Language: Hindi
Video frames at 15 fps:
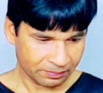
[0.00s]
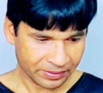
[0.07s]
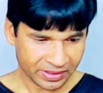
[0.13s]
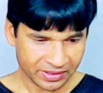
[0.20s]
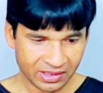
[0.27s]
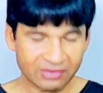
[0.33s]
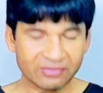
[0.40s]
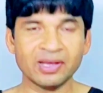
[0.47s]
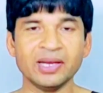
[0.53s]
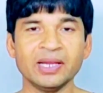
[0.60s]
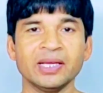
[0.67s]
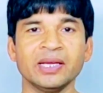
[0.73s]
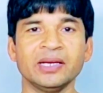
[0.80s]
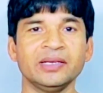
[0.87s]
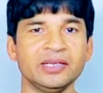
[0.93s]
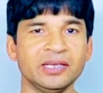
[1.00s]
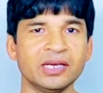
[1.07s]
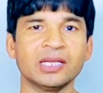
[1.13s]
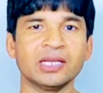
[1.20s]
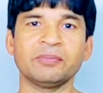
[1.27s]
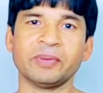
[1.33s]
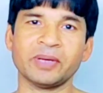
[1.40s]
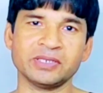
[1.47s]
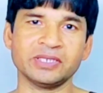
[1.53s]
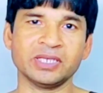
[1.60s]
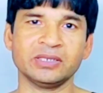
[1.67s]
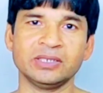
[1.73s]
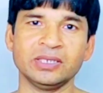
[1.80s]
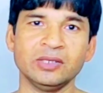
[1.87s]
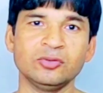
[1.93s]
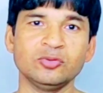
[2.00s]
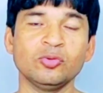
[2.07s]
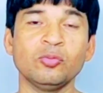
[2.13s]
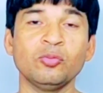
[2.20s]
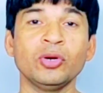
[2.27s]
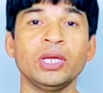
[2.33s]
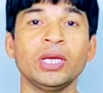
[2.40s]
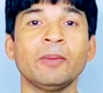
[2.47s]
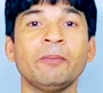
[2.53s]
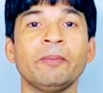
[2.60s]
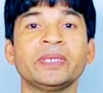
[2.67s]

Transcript: पैनल वाले के डीलर के पास जाते हैं तो वो बोलेगा